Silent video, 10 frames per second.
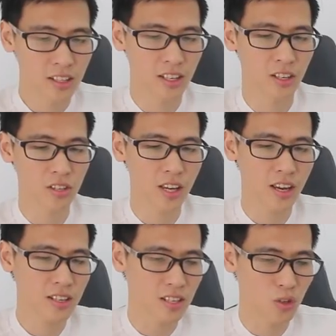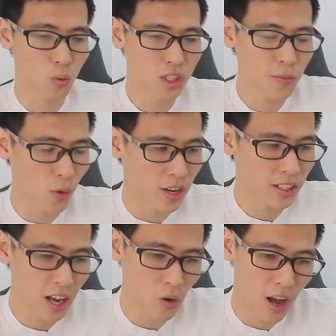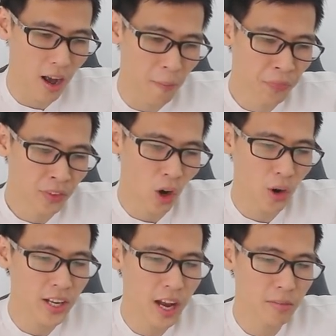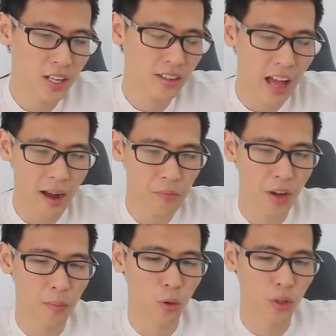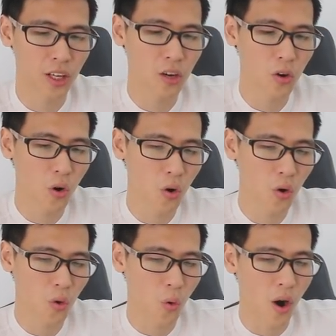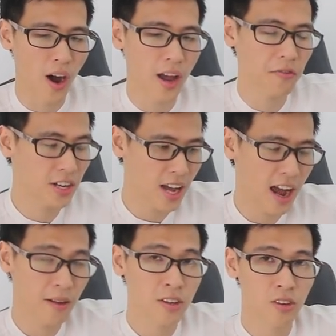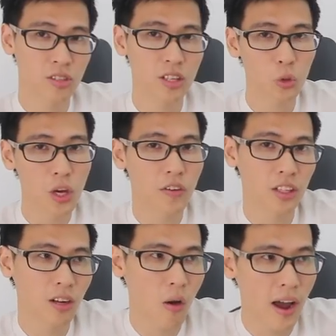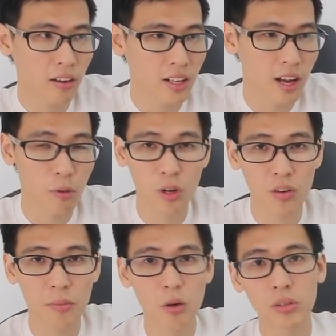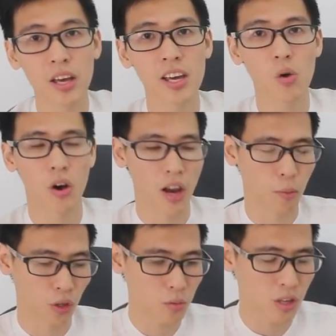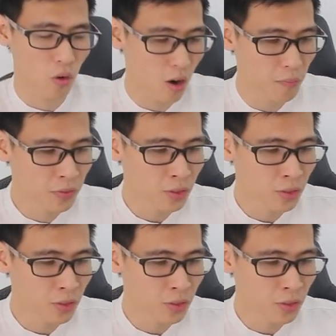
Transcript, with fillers: Thì nó sẽ sử dụng chip của Intel là Core i năm Gen tám và một cái logo của Nvidia. Nó sẽ tùy vào từng loại, có thể là một không năm không Ti hoặc là một không sáu không,